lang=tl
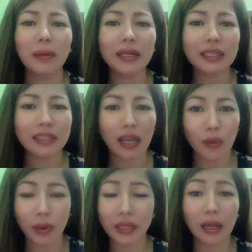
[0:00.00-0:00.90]

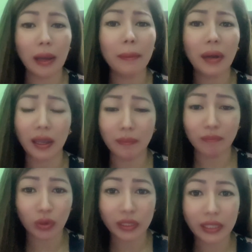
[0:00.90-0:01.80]
mag-asawa ay
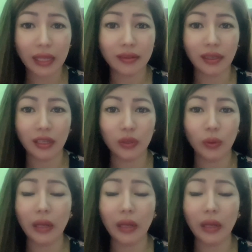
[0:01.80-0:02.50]
napaka-importante ito.